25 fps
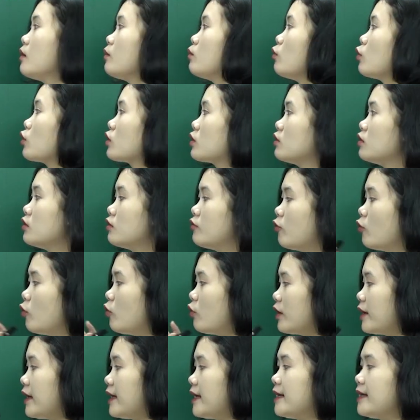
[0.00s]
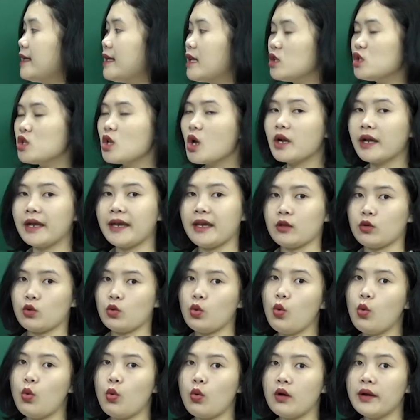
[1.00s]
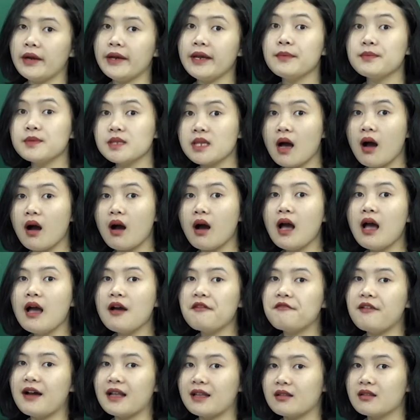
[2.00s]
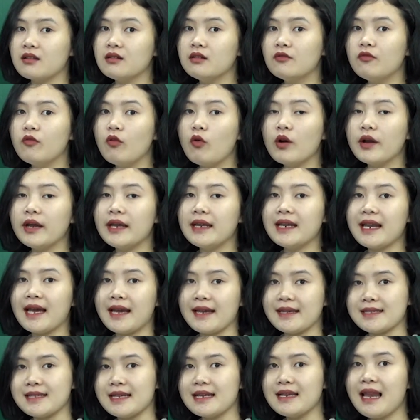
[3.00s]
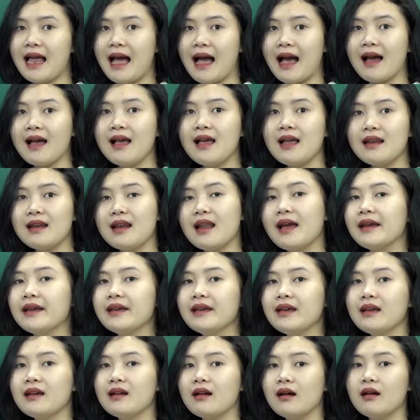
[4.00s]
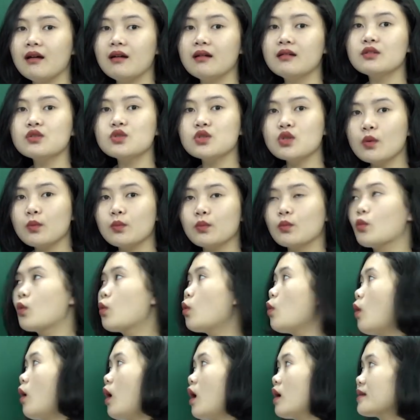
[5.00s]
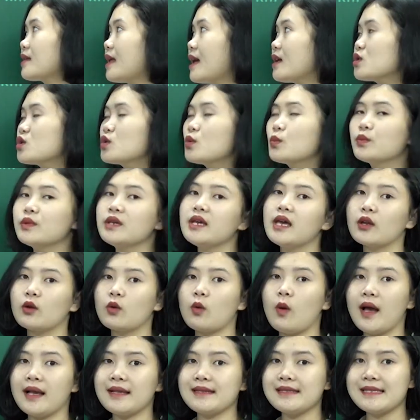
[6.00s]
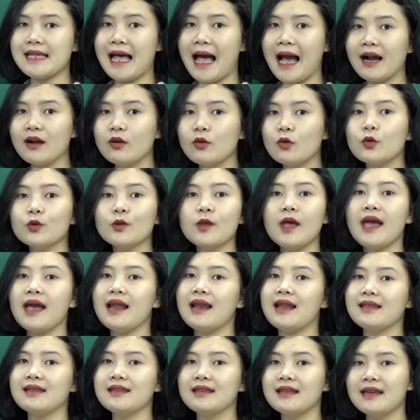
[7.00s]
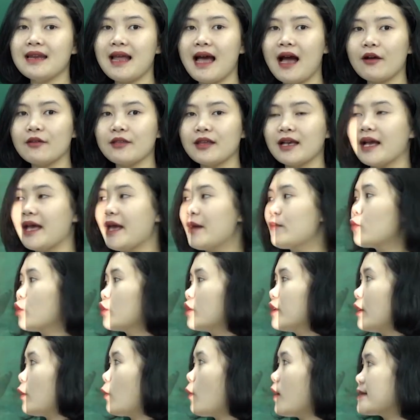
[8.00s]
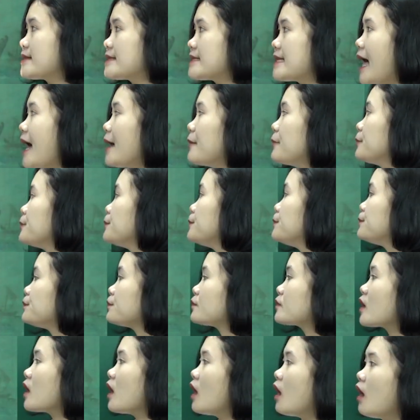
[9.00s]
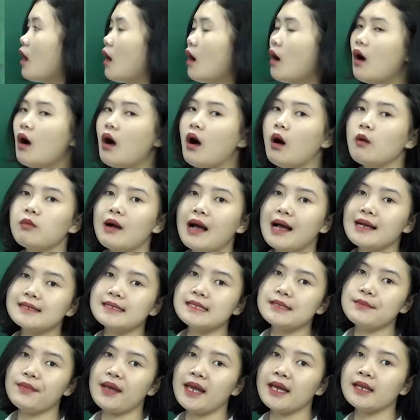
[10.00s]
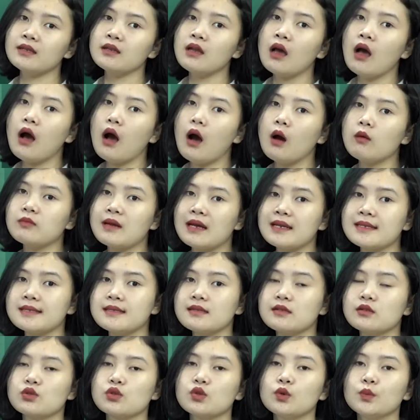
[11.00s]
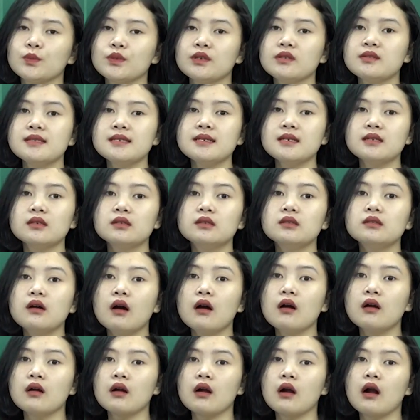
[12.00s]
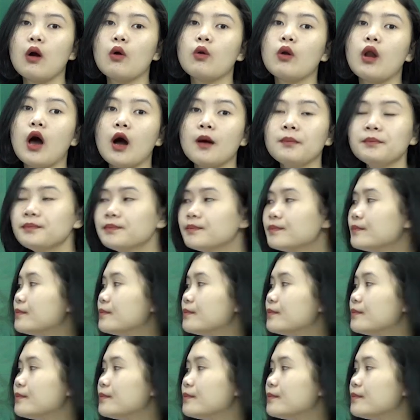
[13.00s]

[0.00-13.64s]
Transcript: một thứ vũ khí khiến cho kẻ thù khiếp sợ, và thứ vũ khí này chính là lấy ứng dụng của tác dụng nhiệt của ánh sáng. Cụ thể là như thế nào thì các em có thể quan sát. Ông Archimedes, ông đã sử dụng những chiếc gương cầu lõm,